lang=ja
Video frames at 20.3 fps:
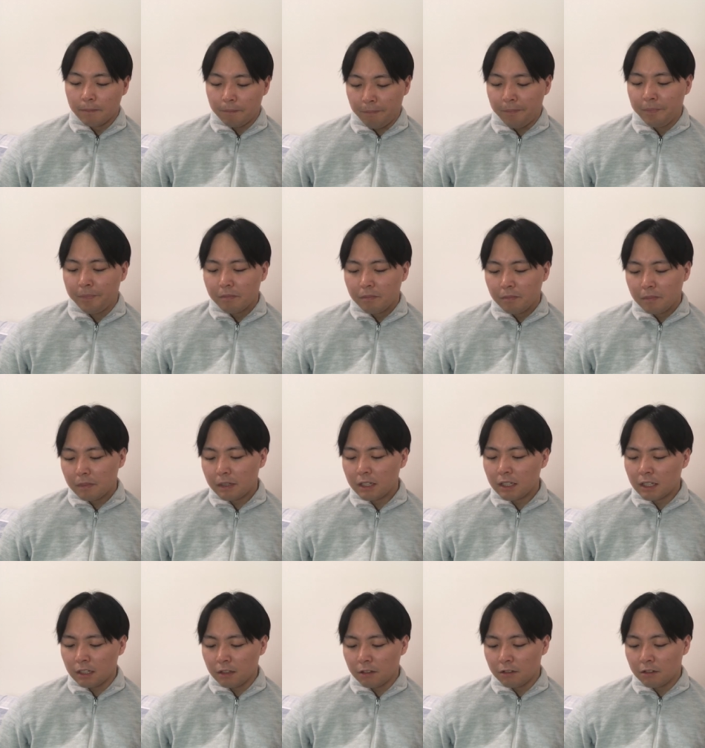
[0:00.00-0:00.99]
うん
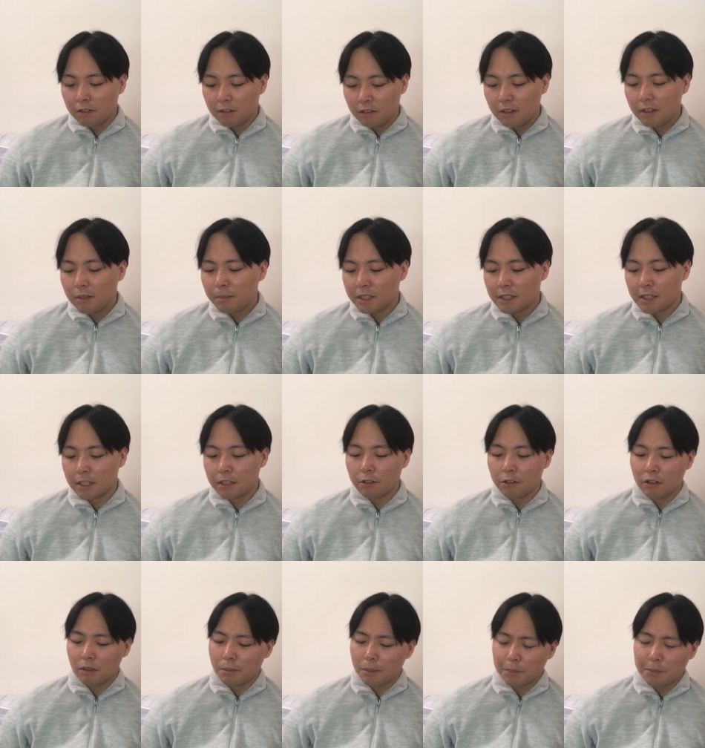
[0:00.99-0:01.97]
あのまあ、先
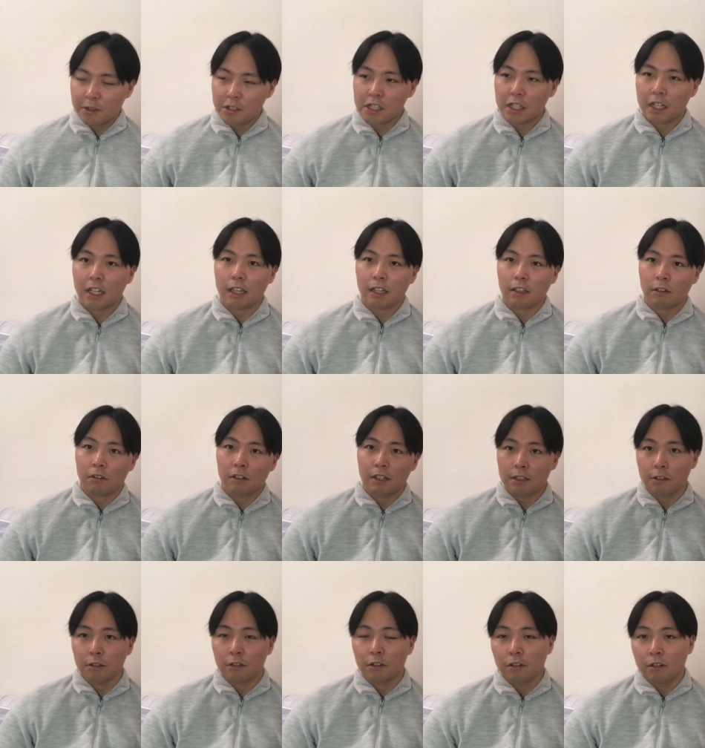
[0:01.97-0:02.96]
ほども申し上げた通り
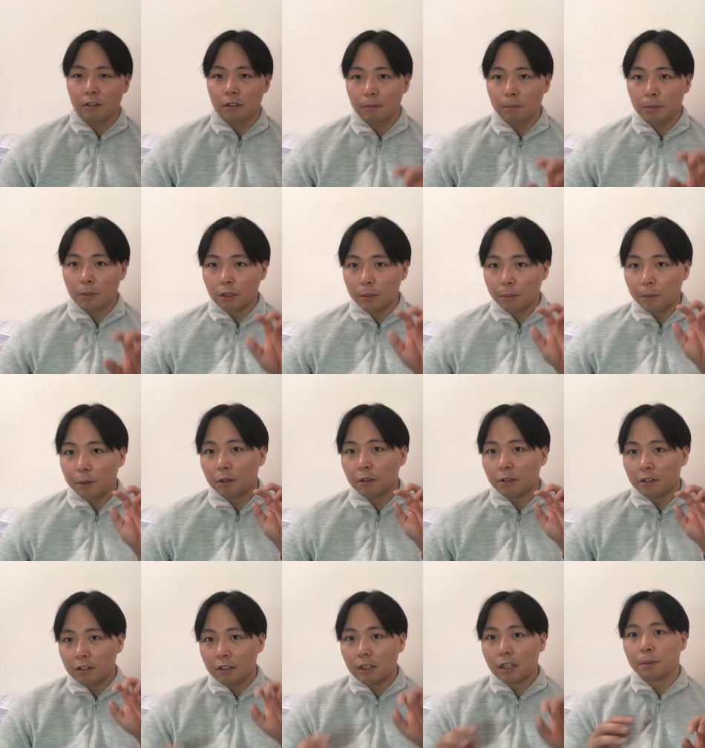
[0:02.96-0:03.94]
そのもと
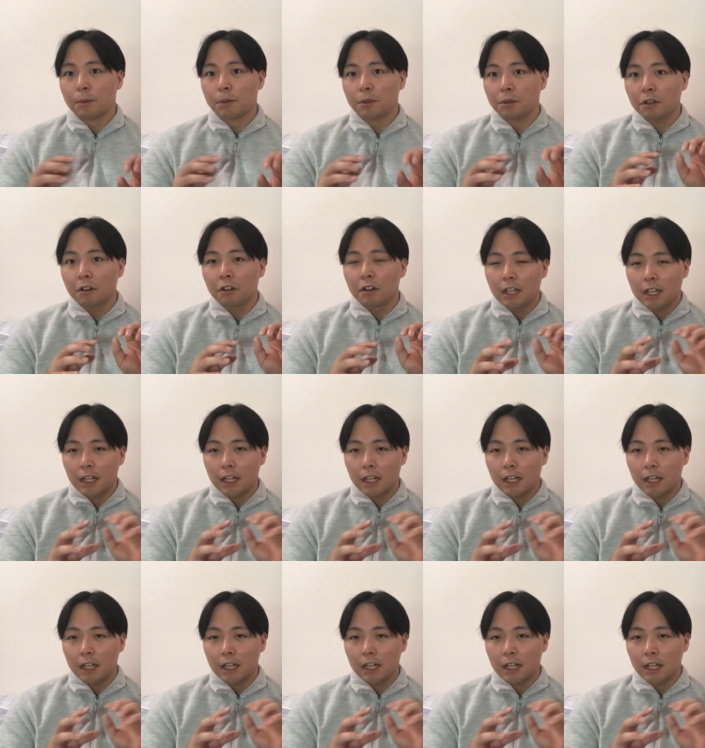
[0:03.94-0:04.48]
のユタボンの、